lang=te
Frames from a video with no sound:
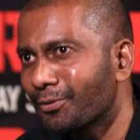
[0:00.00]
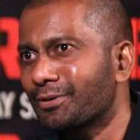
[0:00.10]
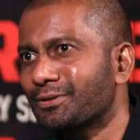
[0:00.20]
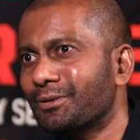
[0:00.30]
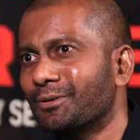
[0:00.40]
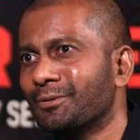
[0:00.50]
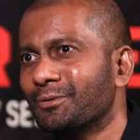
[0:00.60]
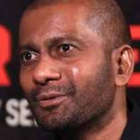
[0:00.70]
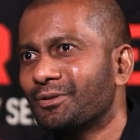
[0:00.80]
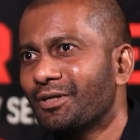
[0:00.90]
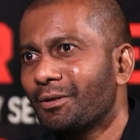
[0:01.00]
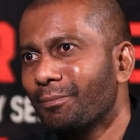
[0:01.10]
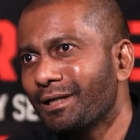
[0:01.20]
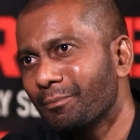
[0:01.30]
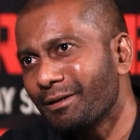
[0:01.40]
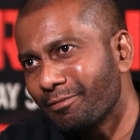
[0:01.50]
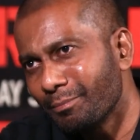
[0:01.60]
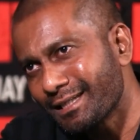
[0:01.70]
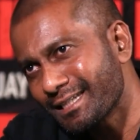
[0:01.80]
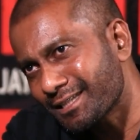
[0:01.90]
పట్టుకుని వస్తాం మీ
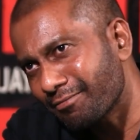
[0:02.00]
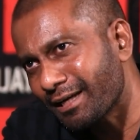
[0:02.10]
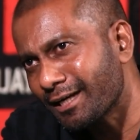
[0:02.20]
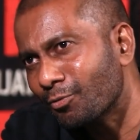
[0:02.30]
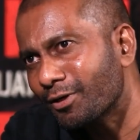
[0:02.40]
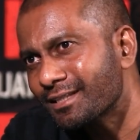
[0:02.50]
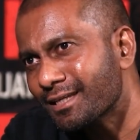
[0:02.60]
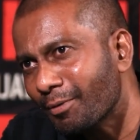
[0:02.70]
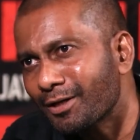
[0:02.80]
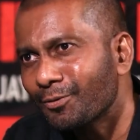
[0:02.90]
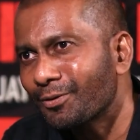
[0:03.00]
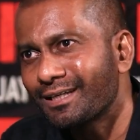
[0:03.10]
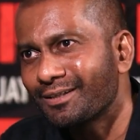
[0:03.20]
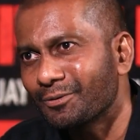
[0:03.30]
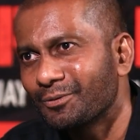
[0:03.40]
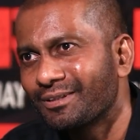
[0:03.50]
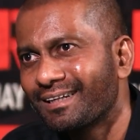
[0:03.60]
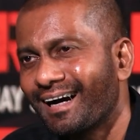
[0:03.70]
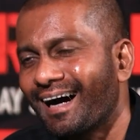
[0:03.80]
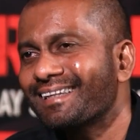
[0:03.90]
మీరు చేసిన విలన్ కూడా సమానంగా ఉన్నాడు
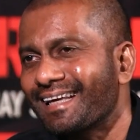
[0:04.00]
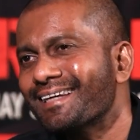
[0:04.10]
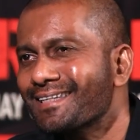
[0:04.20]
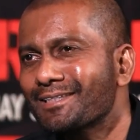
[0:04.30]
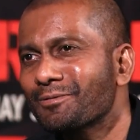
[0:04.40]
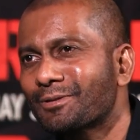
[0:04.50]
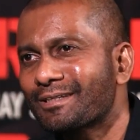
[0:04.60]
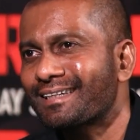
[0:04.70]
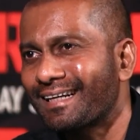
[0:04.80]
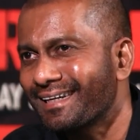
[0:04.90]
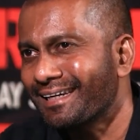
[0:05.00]
అది ఎలా సాధ్యమవుతుంది సార్